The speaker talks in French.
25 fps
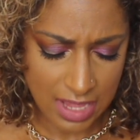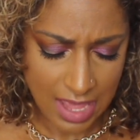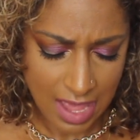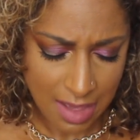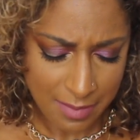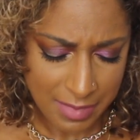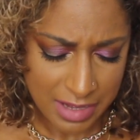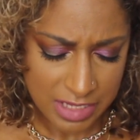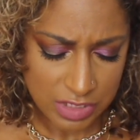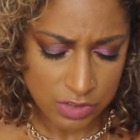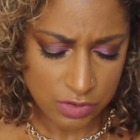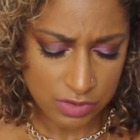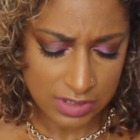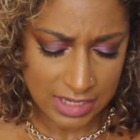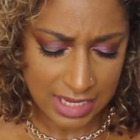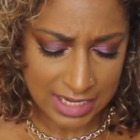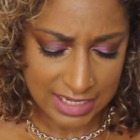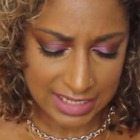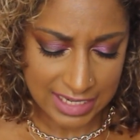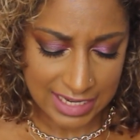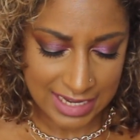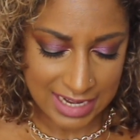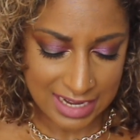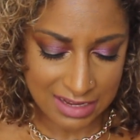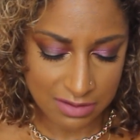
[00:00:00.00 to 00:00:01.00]

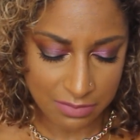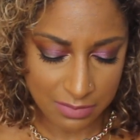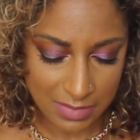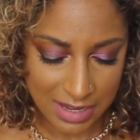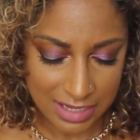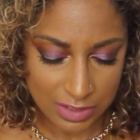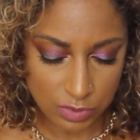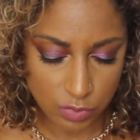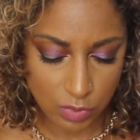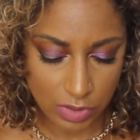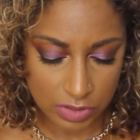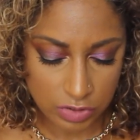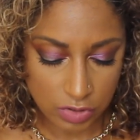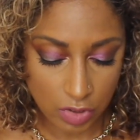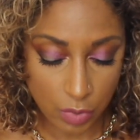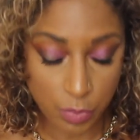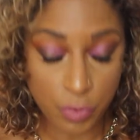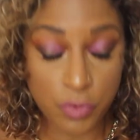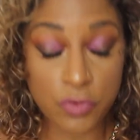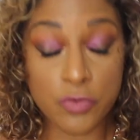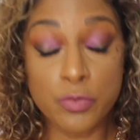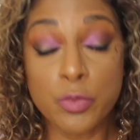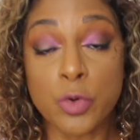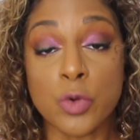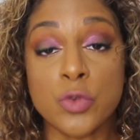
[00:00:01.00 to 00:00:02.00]
Amazonian Clay Matte
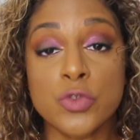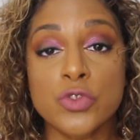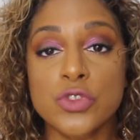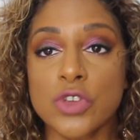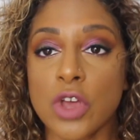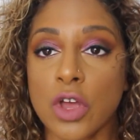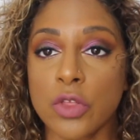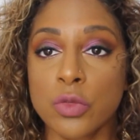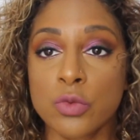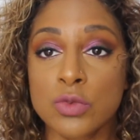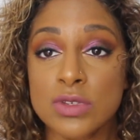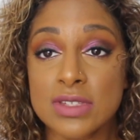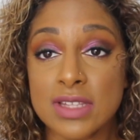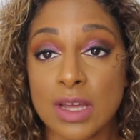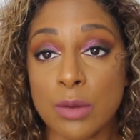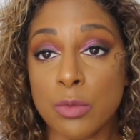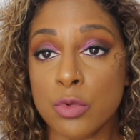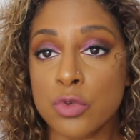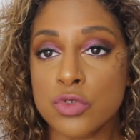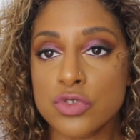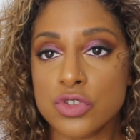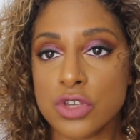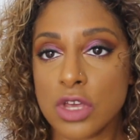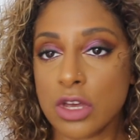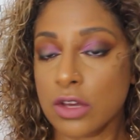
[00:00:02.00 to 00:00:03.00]
Waterproof Bronzer. Donc c'est un
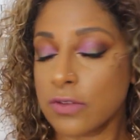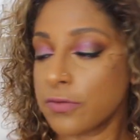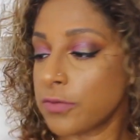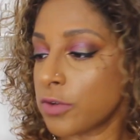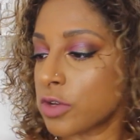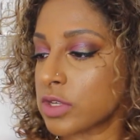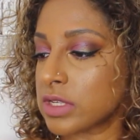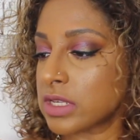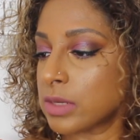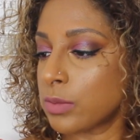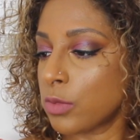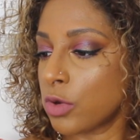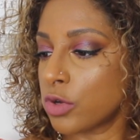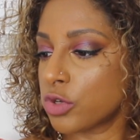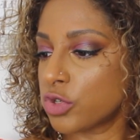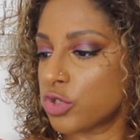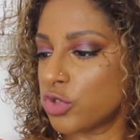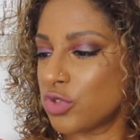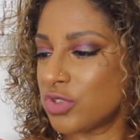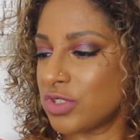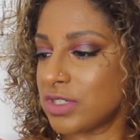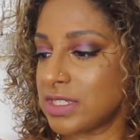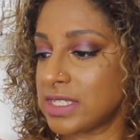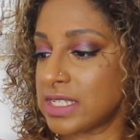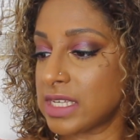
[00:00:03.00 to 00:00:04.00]
bronzer forcément que je
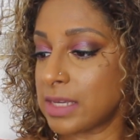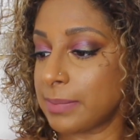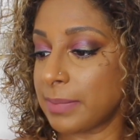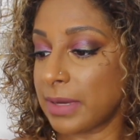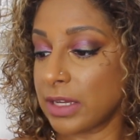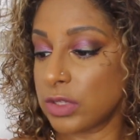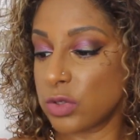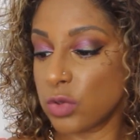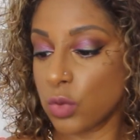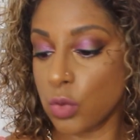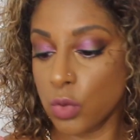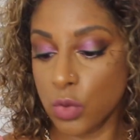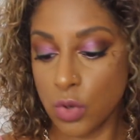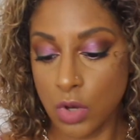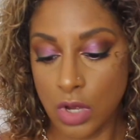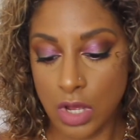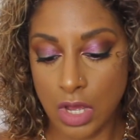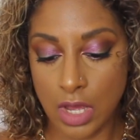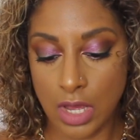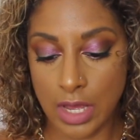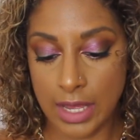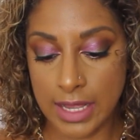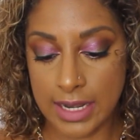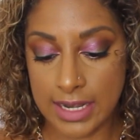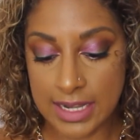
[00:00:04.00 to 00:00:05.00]
n'utilisais pas trop
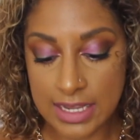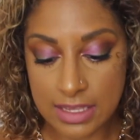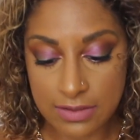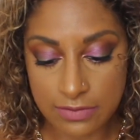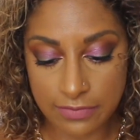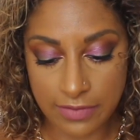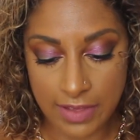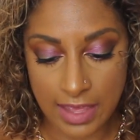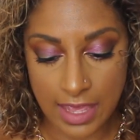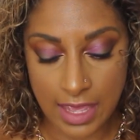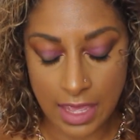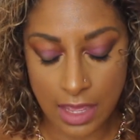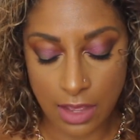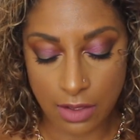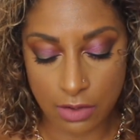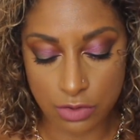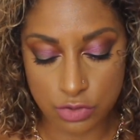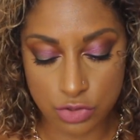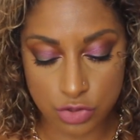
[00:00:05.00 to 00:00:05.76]
l'hiver.